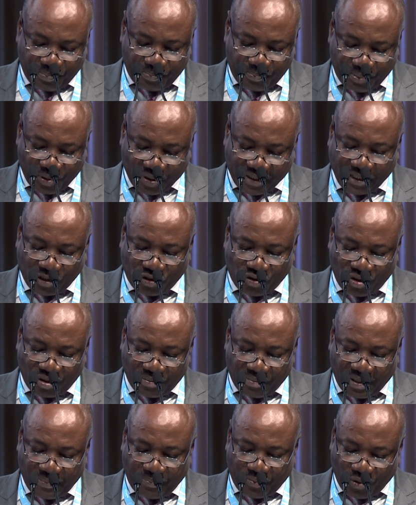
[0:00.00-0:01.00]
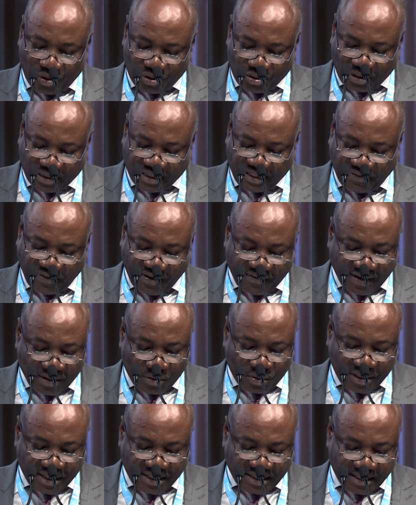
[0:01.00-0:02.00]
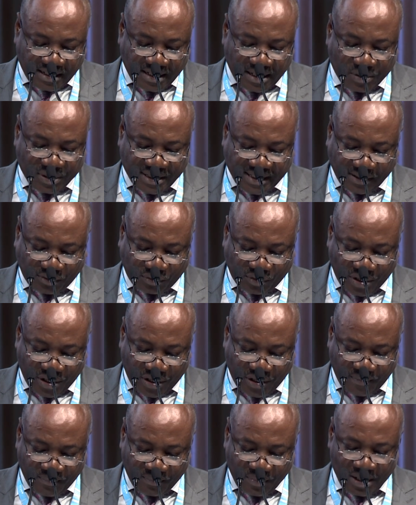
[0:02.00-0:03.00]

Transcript: positionnement productif et valorisant dans le secteur